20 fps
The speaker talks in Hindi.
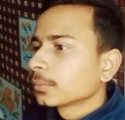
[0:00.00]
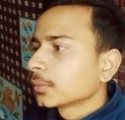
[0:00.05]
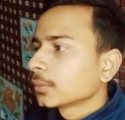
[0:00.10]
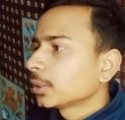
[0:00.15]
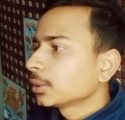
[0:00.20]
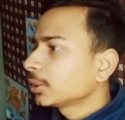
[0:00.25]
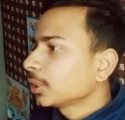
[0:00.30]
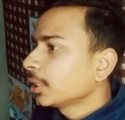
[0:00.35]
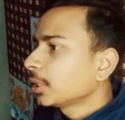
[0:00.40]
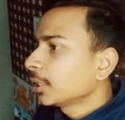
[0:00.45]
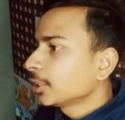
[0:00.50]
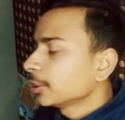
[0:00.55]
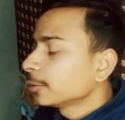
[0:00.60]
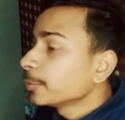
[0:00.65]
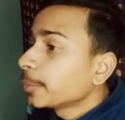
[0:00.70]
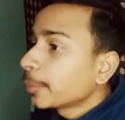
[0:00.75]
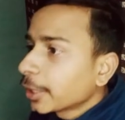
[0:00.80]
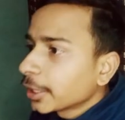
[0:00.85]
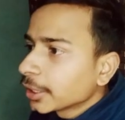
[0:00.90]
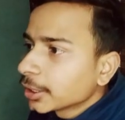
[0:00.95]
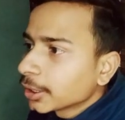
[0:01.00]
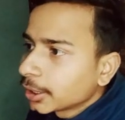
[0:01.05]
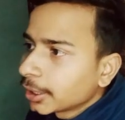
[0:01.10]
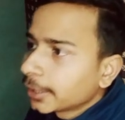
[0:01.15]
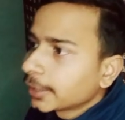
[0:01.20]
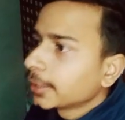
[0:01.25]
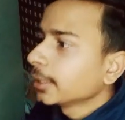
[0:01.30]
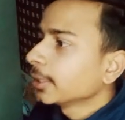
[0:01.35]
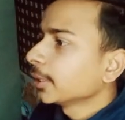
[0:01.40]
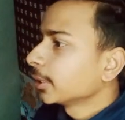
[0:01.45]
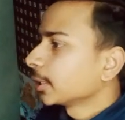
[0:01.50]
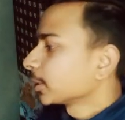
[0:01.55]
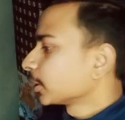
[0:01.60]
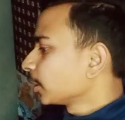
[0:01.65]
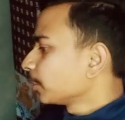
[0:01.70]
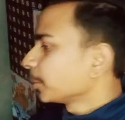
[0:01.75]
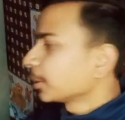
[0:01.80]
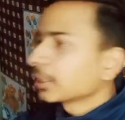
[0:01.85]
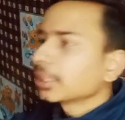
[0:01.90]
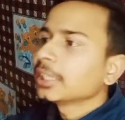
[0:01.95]
जैसे हाँ इसमें माइकल एक्टिंग करता
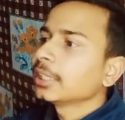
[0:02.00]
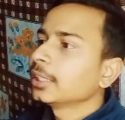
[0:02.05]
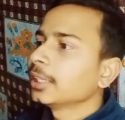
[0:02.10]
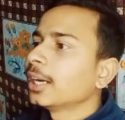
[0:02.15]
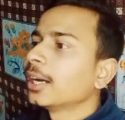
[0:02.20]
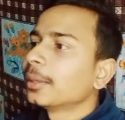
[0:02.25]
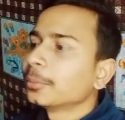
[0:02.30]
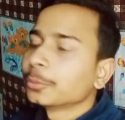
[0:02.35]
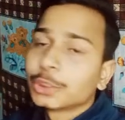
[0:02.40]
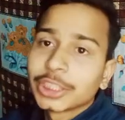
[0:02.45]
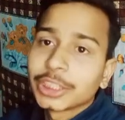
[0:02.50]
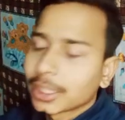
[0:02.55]
है मरने की हाँ मुझे